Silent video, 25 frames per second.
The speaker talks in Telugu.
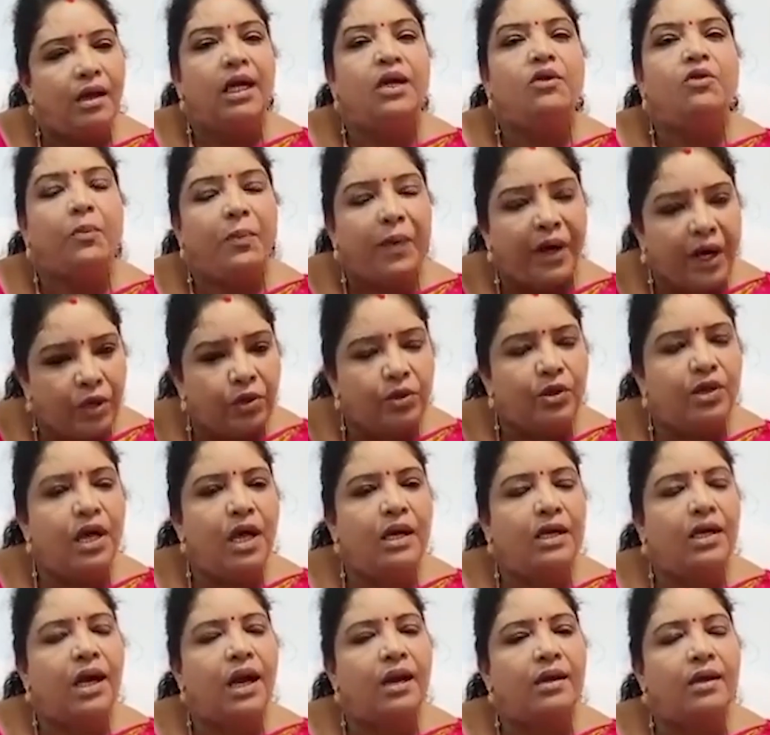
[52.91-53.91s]
ఇవి
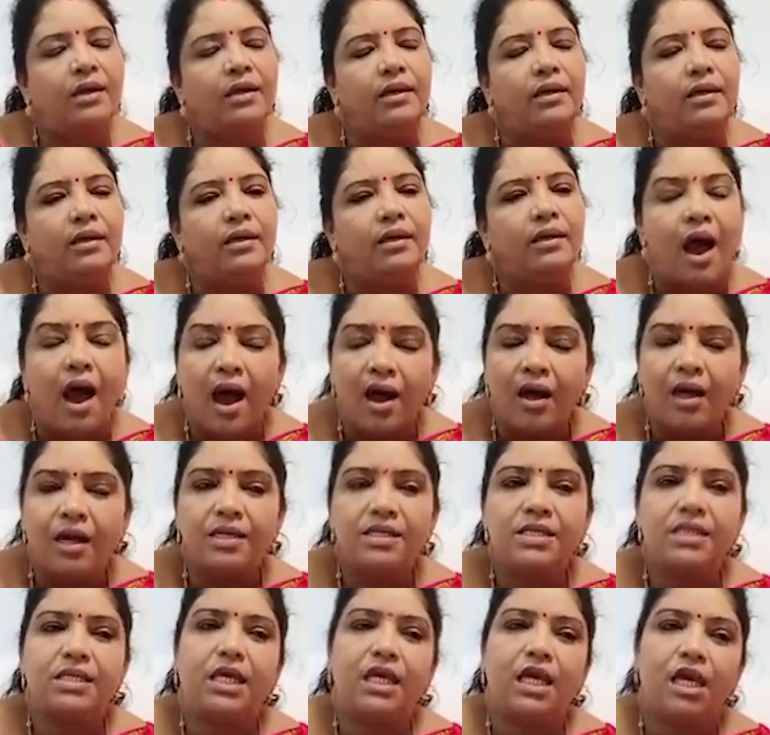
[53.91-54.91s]
పెడుతున్నారు కానీ
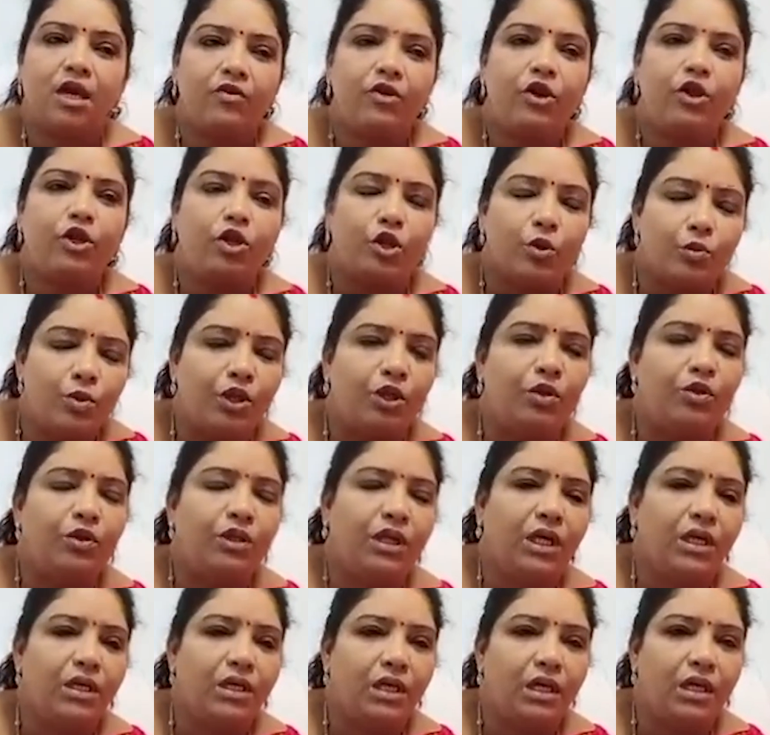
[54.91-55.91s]
ఆగస్ట్ ఇరవై తొమ్మిదవ
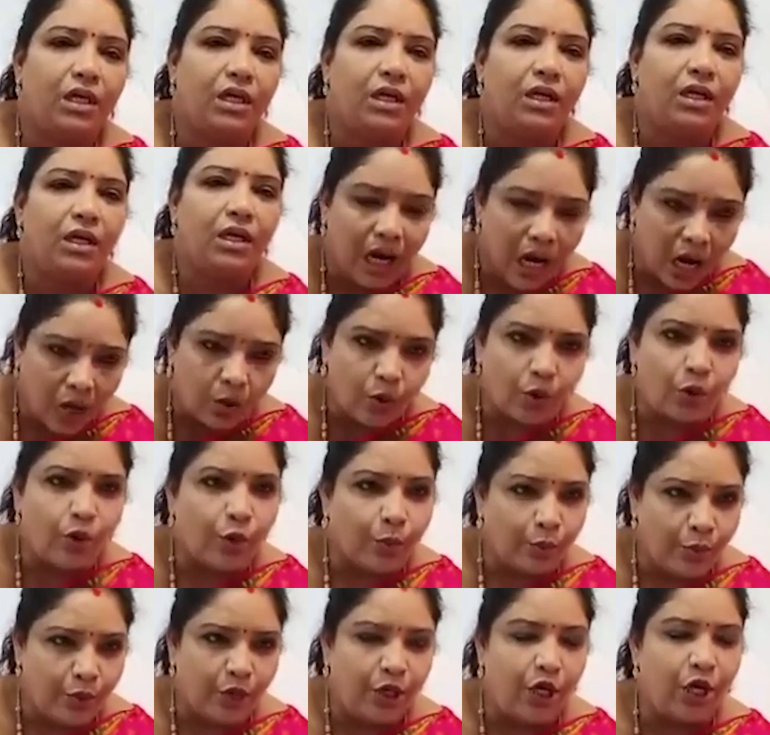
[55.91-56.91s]
తేదీ నా
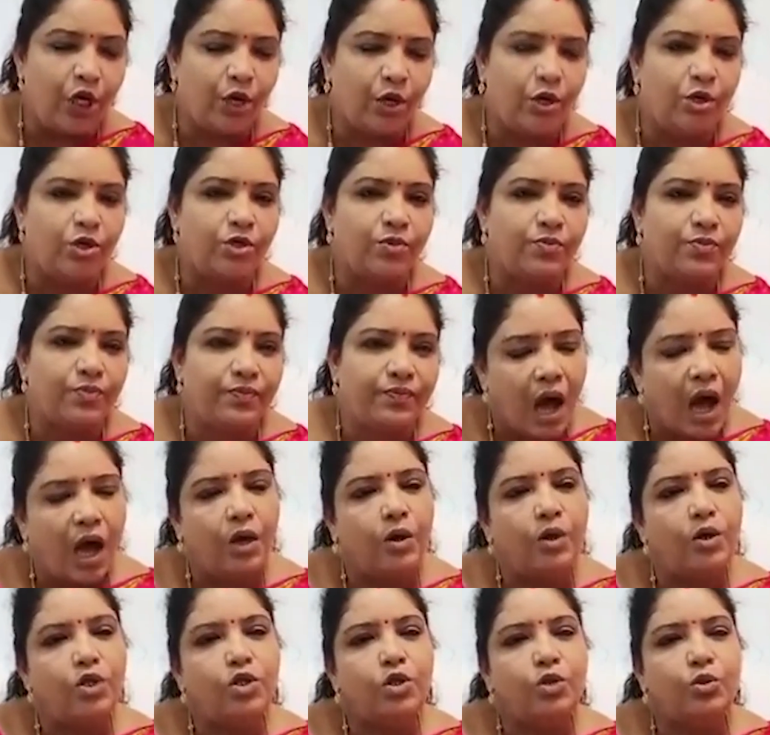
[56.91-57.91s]
కొడుకు పుట్టినరోజు ఆ
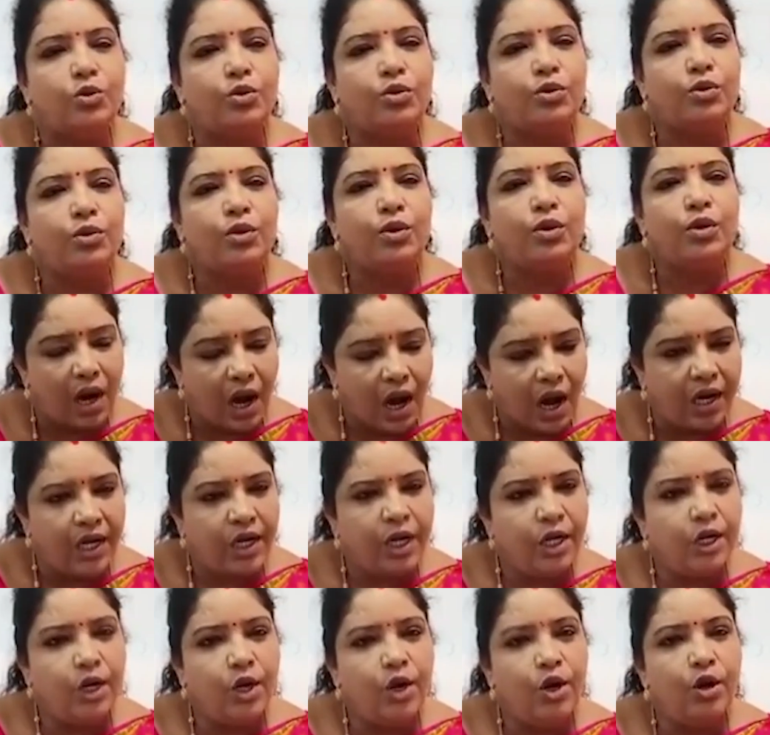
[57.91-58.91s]
రోజు నా
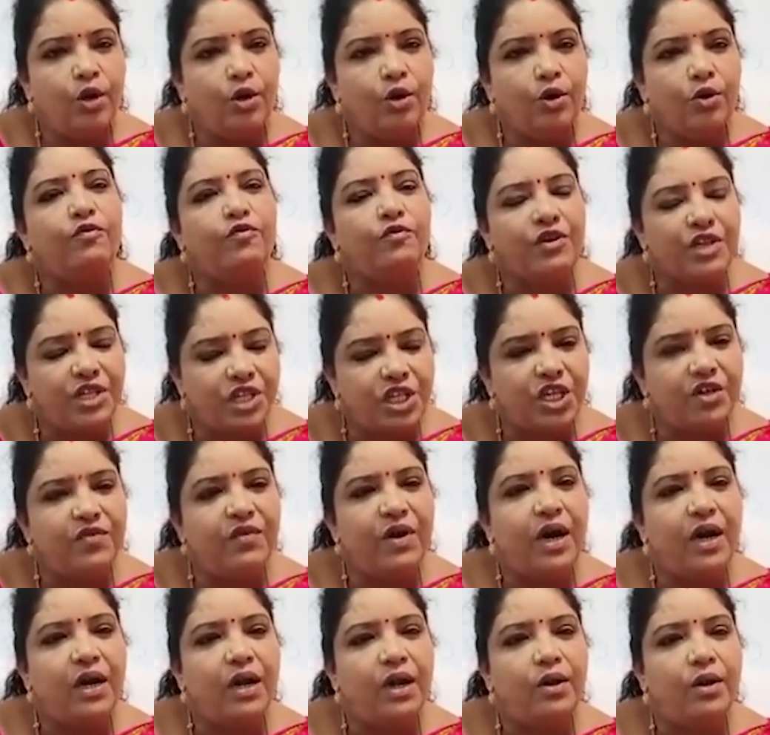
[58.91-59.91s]
ఇంట్లో
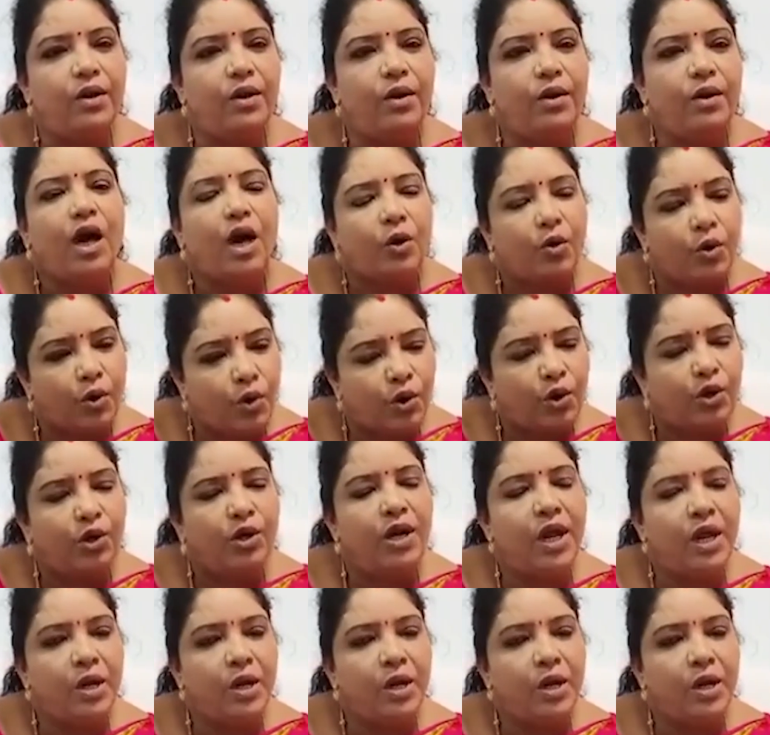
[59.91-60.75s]
విజయవాడలో నా కొడుకు